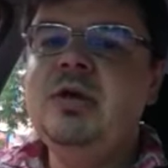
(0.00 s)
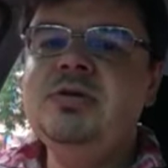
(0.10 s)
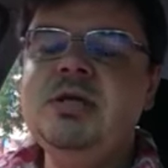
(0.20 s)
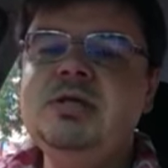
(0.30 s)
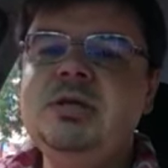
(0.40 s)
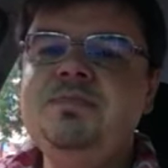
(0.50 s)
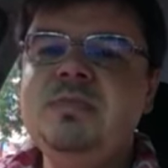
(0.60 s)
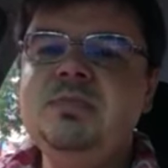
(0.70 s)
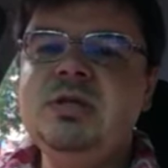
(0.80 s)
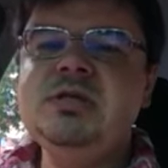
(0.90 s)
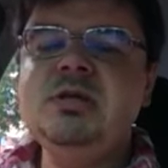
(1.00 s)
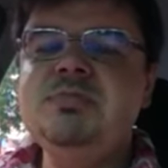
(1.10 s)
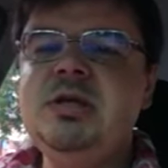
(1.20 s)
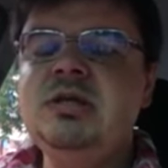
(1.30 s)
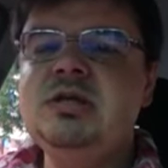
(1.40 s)
Вы знаете, на
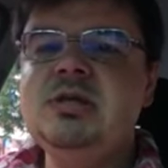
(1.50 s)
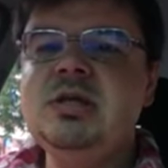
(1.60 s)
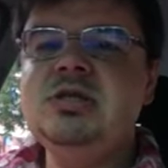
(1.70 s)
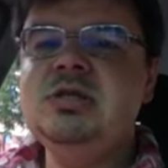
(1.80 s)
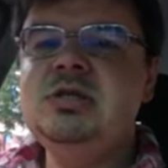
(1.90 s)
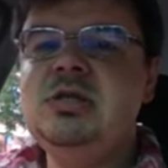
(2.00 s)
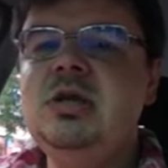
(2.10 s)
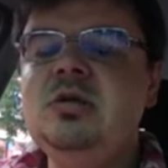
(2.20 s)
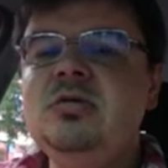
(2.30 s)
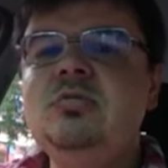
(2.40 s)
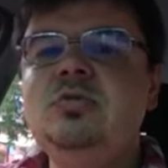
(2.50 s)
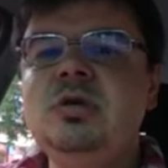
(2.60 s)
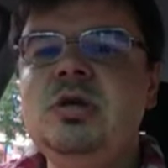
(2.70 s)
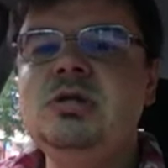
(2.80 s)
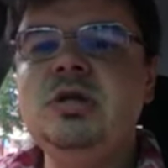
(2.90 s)
самом деле достаточно сильные
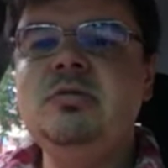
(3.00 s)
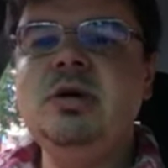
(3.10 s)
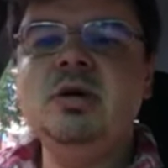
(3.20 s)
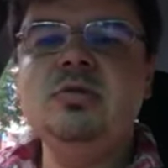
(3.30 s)
глубокие слова,